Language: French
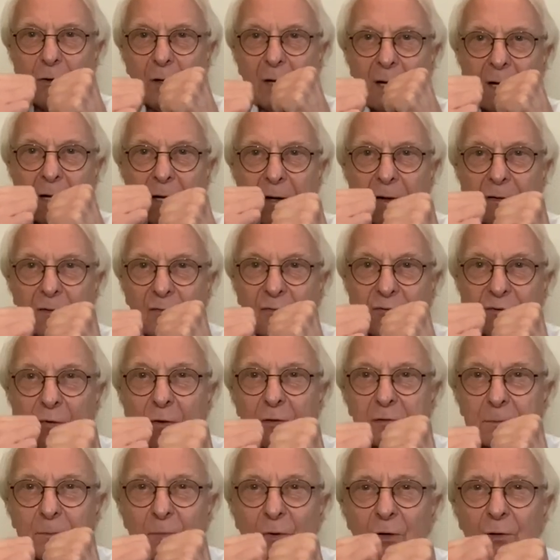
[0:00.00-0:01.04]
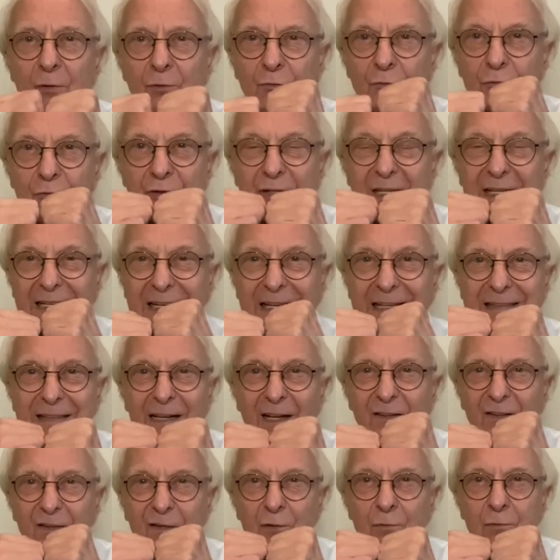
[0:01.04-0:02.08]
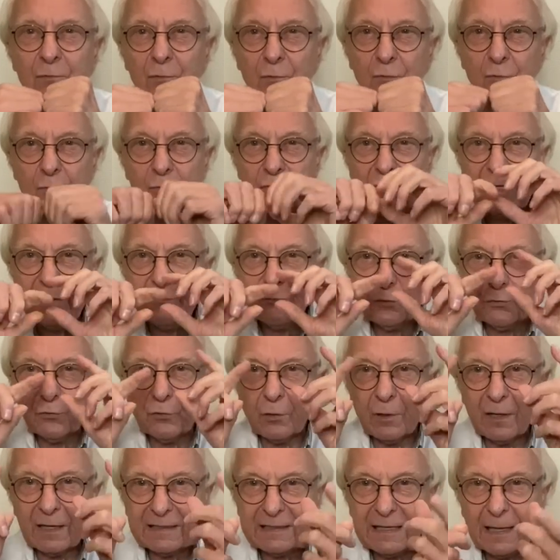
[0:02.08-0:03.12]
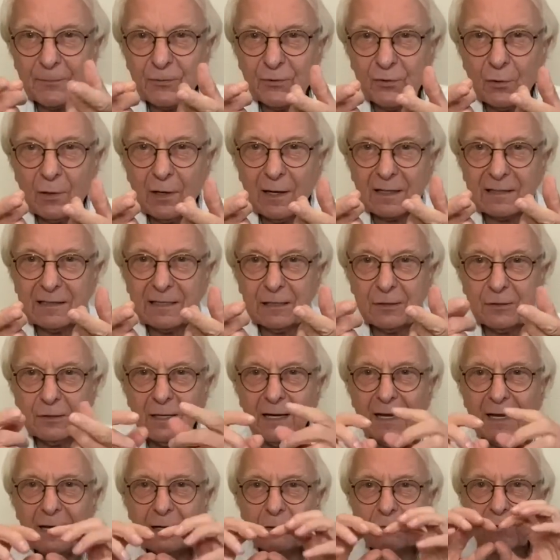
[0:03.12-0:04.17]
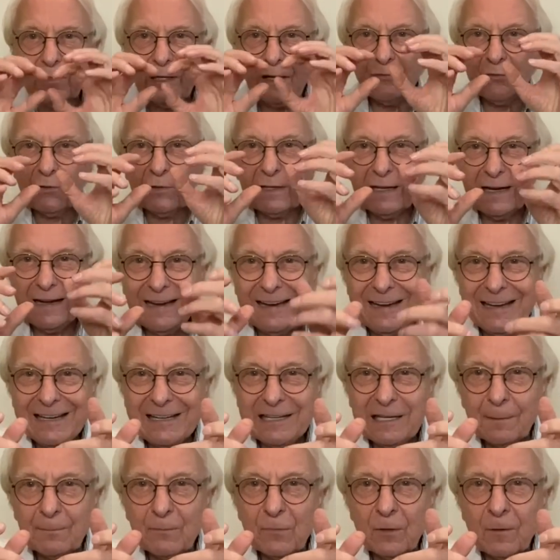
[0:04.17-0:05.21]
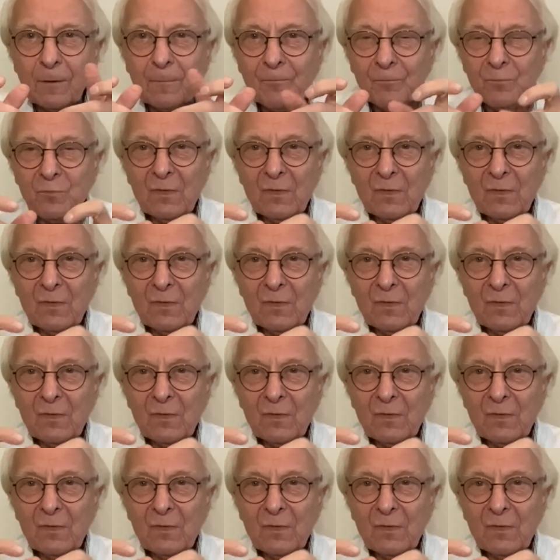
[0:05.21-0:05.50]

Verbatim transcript: un frottement, une irritation au niveau de la capsule articulaire, au niveau des ligaments,